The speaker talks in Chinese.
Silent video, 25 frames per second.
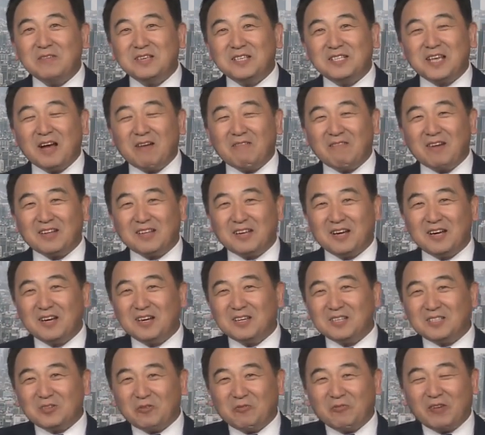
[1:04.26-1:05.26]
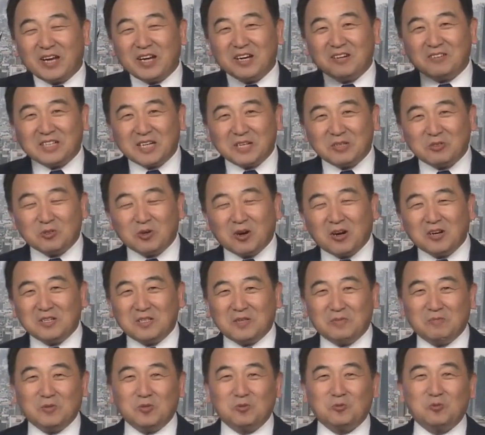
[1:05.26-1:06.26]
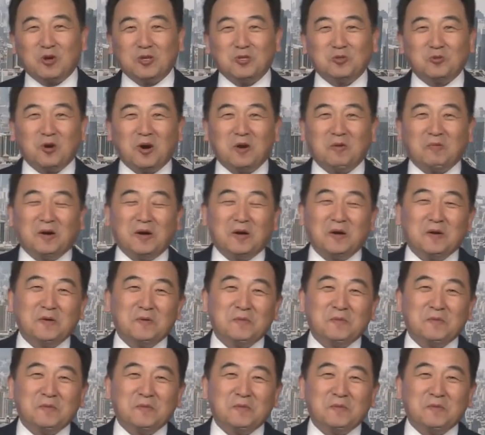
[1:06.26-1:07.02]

们想完了就围着这圈，你们就转圈吧。